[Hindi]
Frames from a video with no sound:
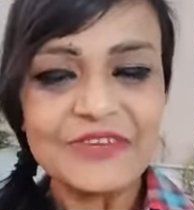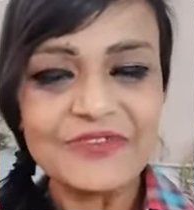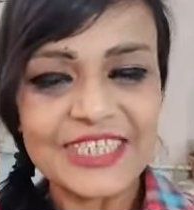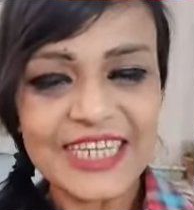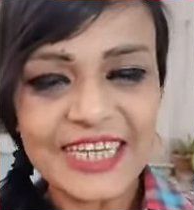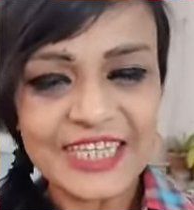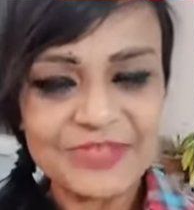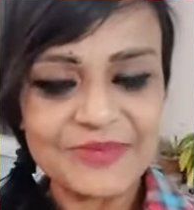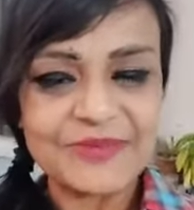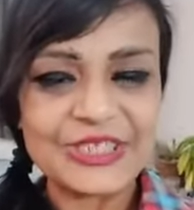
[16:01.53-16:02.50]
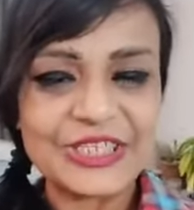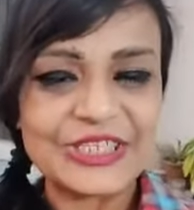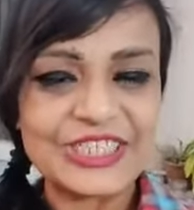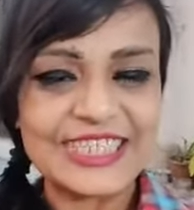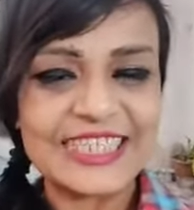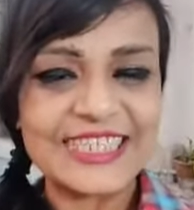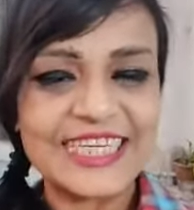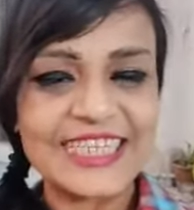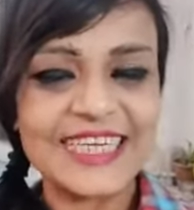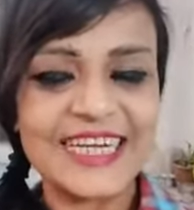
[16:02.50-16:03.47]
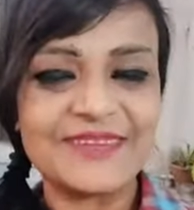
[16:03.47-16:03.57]
विजय लक्ष्मी बिश्नोई जी जय
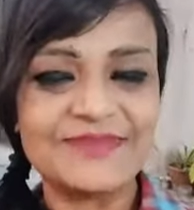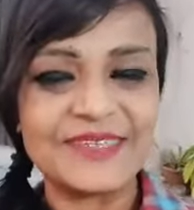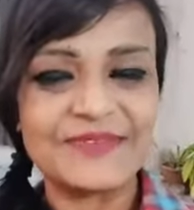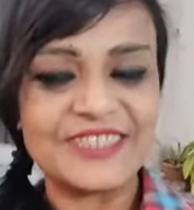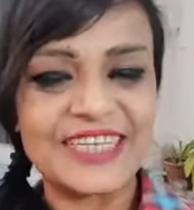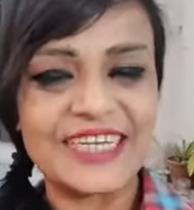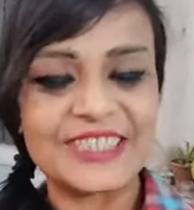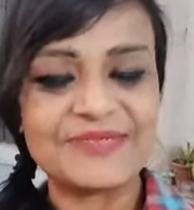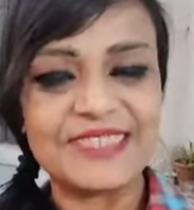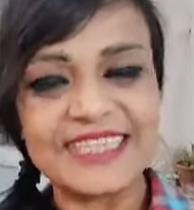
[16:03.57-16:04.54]
श्री राम जी विजय लक्ष्मी